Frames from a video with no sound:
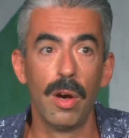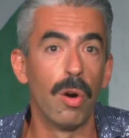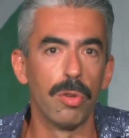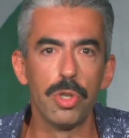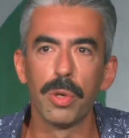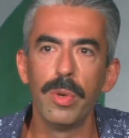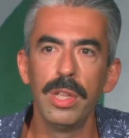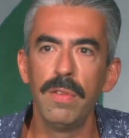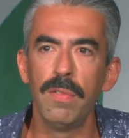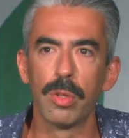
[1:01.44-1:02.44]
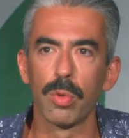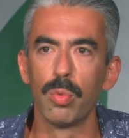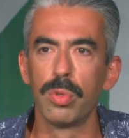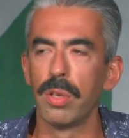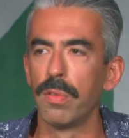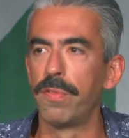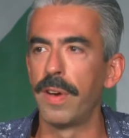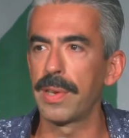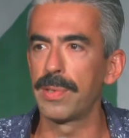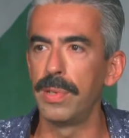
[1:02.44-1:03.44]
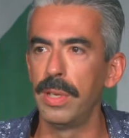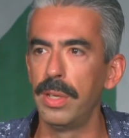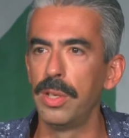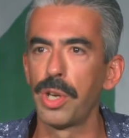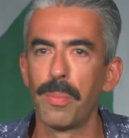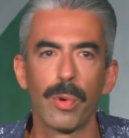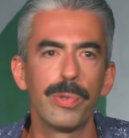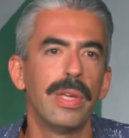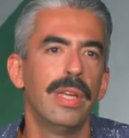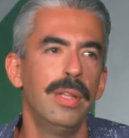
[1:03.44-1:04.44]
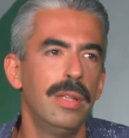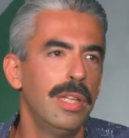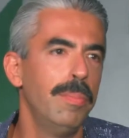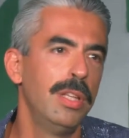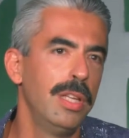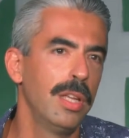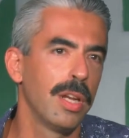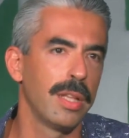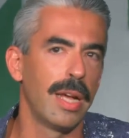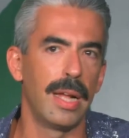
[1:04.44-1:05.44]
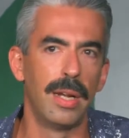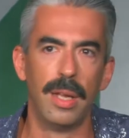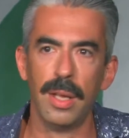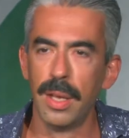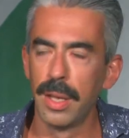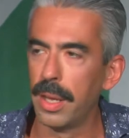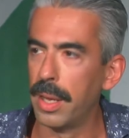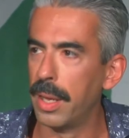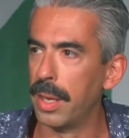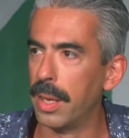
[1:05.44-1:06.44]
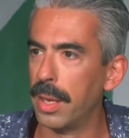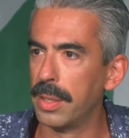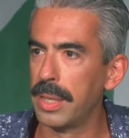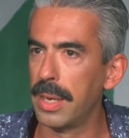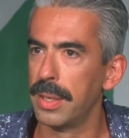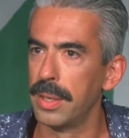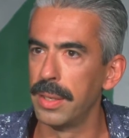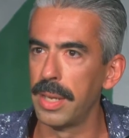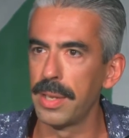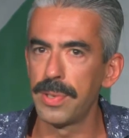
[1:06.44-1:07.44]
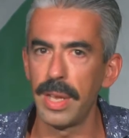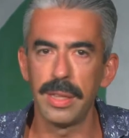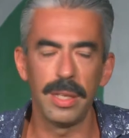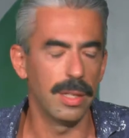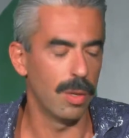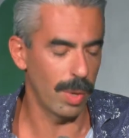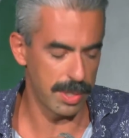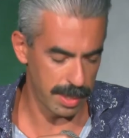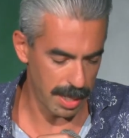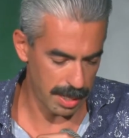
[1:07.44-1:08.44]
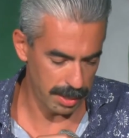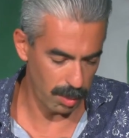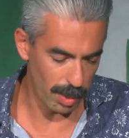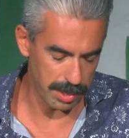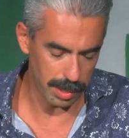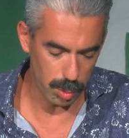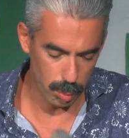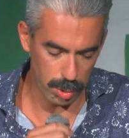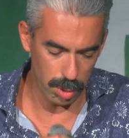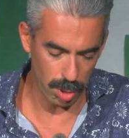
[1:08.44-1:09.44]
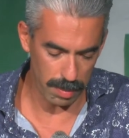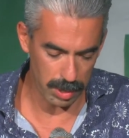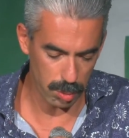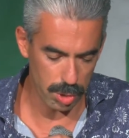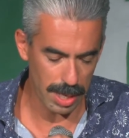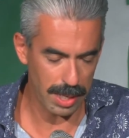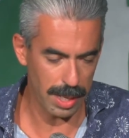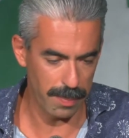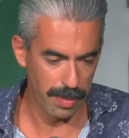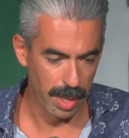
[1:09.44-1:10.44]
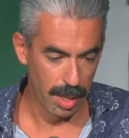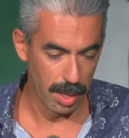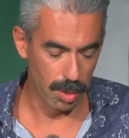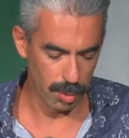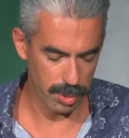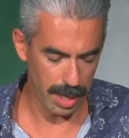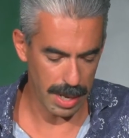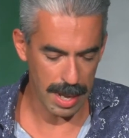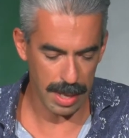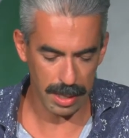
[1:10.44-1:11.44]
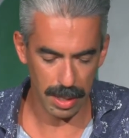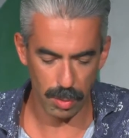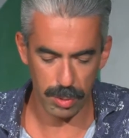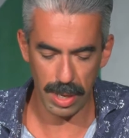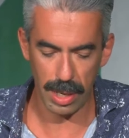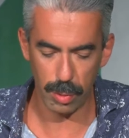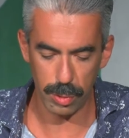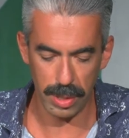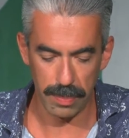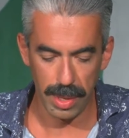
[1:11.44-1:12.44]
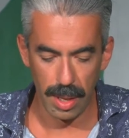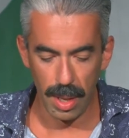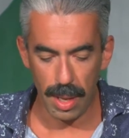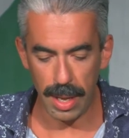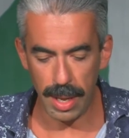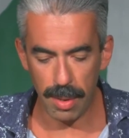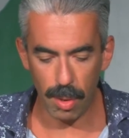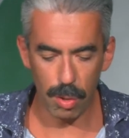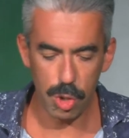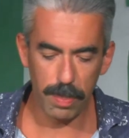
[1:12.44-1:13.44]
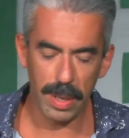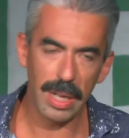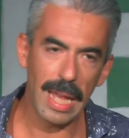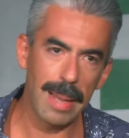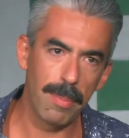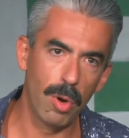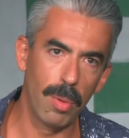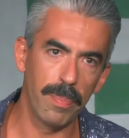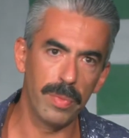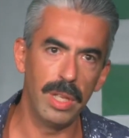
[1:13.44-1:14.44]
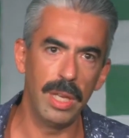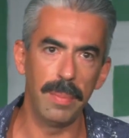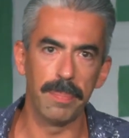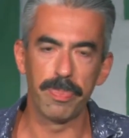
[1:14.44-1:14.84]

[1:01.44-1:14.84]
oggi, quindi invito tutti a non farsi, diciamo così, intimidire dal, eh, dal, dal setting di questa, di questa discussione, ma so già che non sarà, che non sarà così. Eh, oggi parliamo di